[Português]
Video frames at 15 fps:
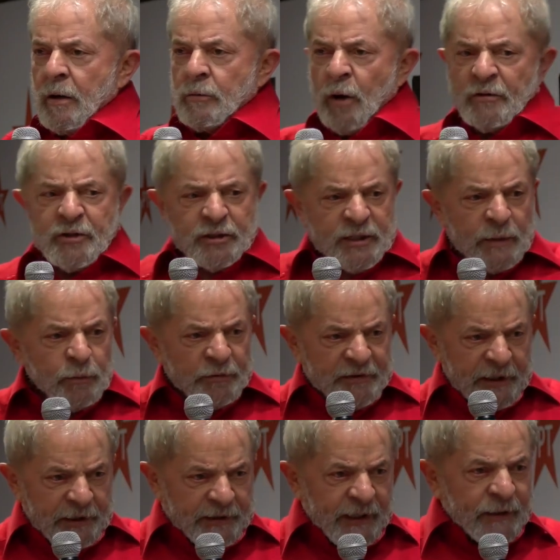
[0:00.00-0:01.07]
Nós estamos
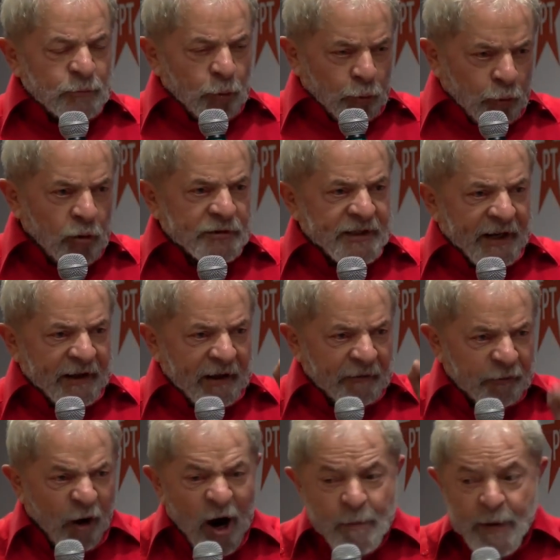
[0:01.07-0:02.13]
gritando contra
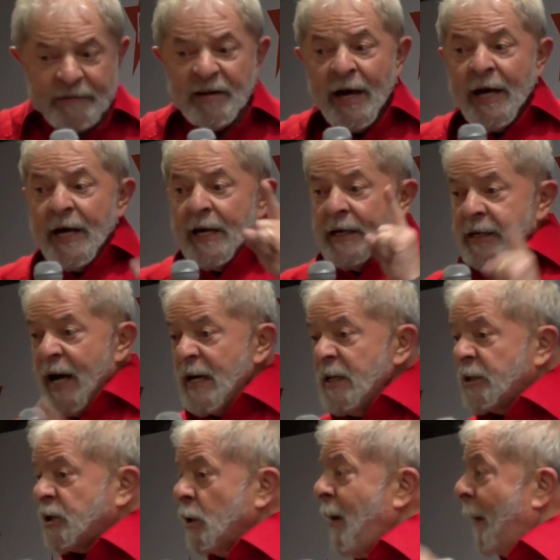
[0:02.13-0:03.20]
reformas e eles
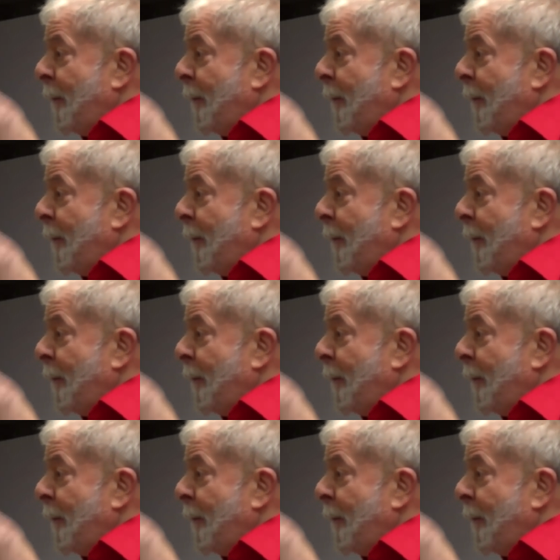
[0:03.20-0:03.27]
estão